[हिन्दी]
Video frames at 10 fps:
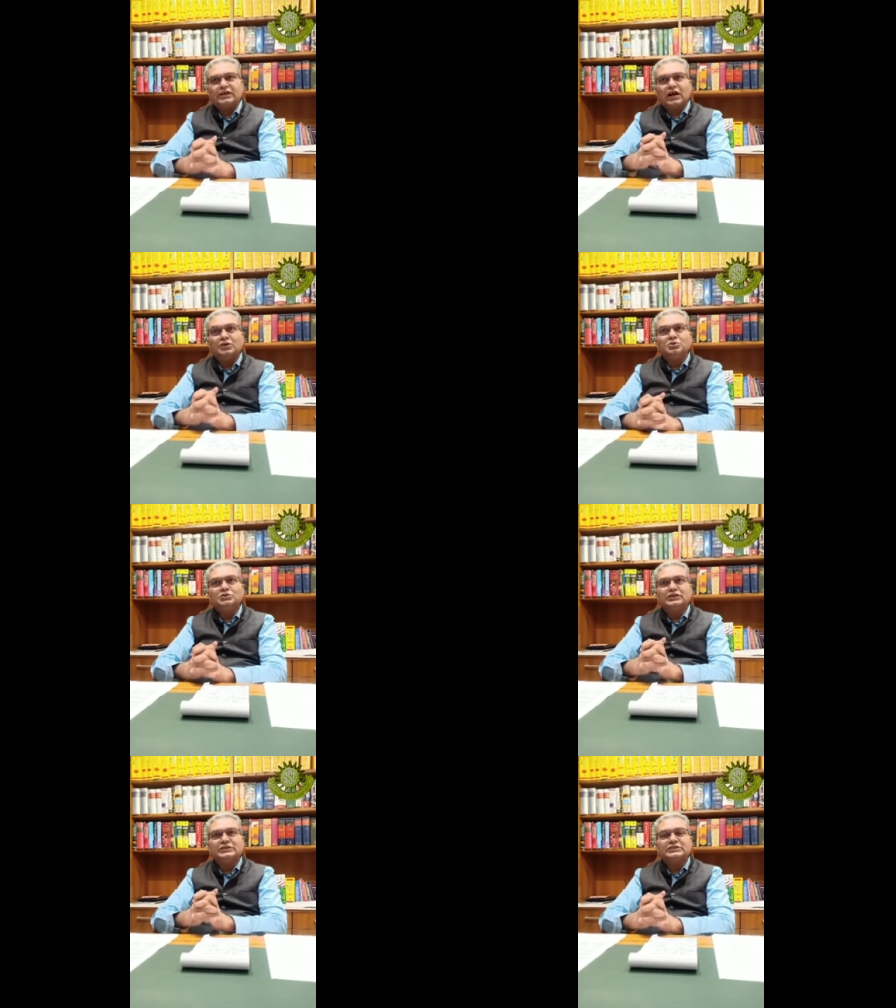
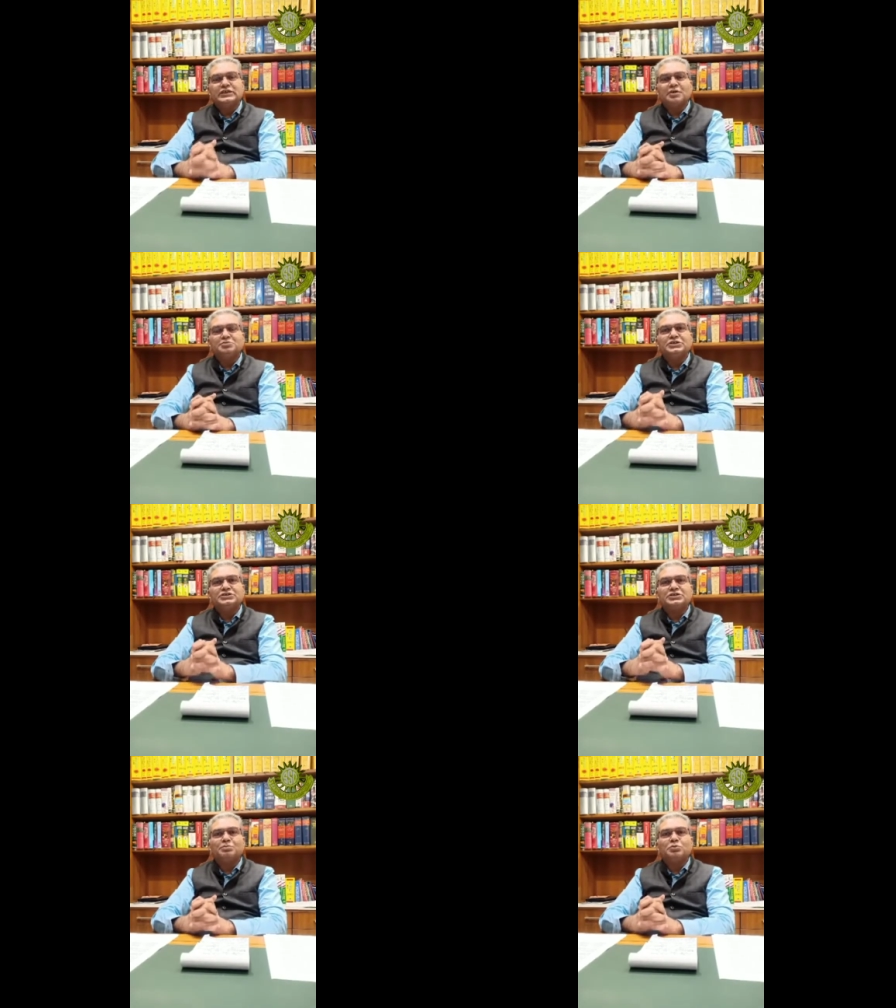कानून के सामने
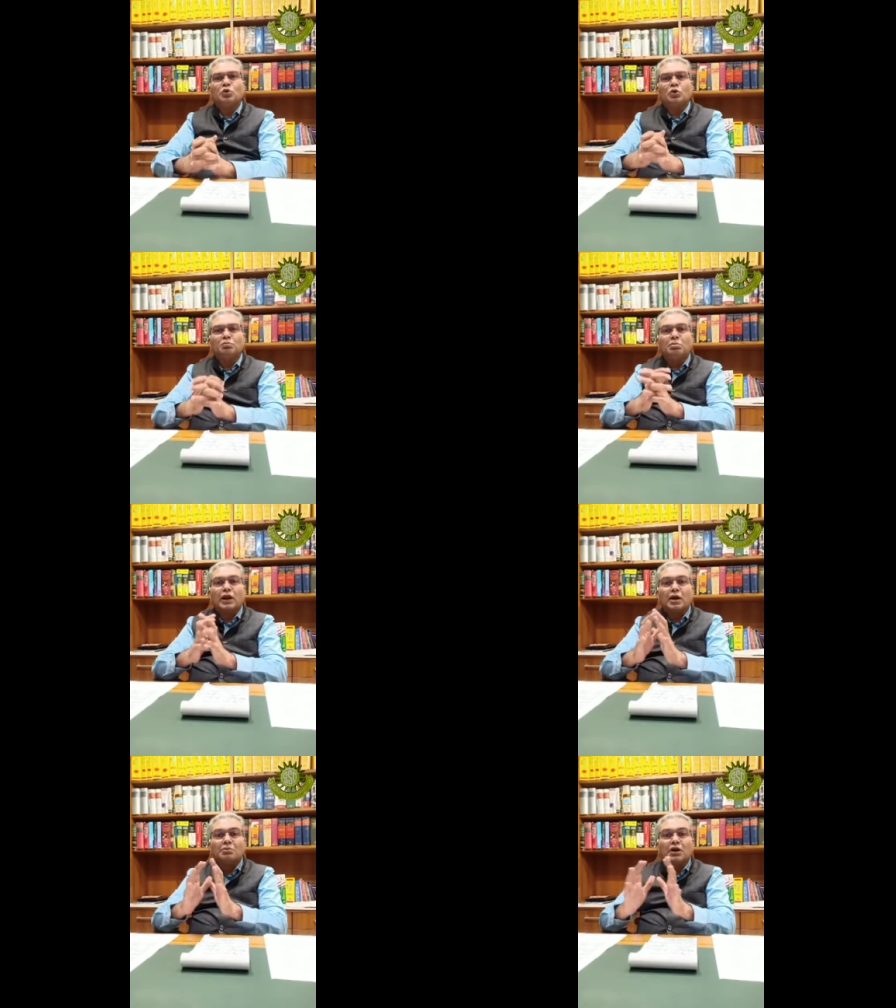सबको
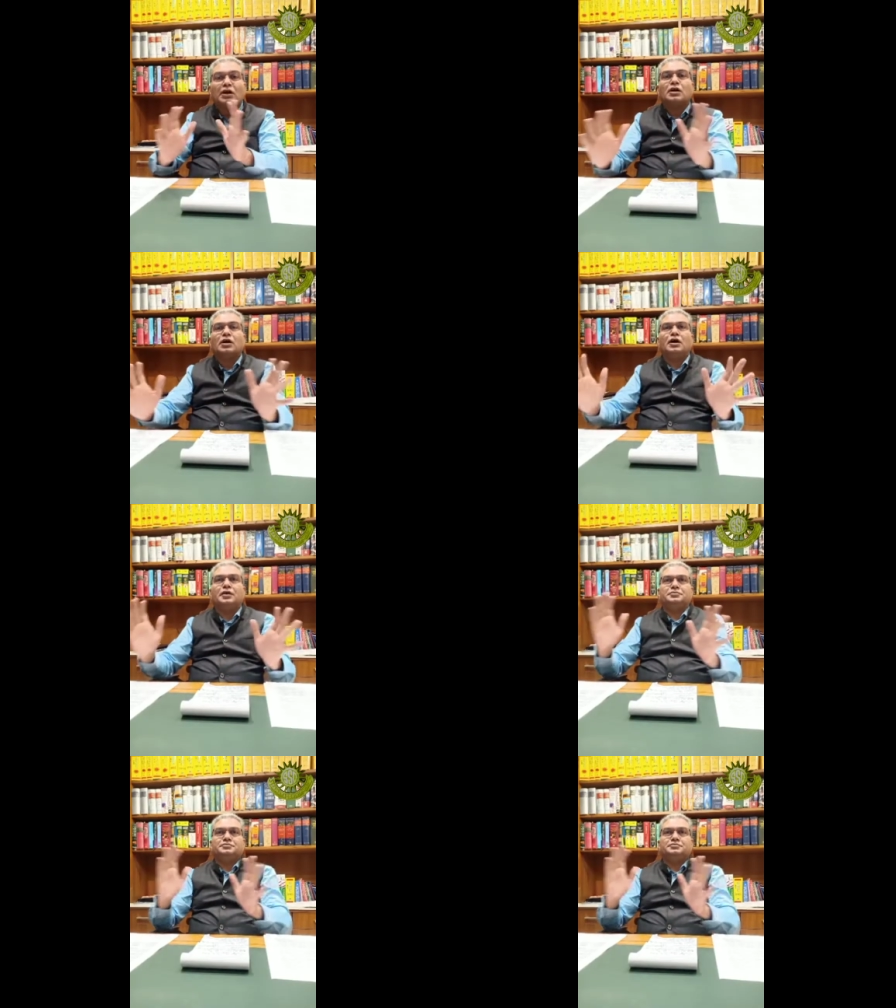बराबर रखा है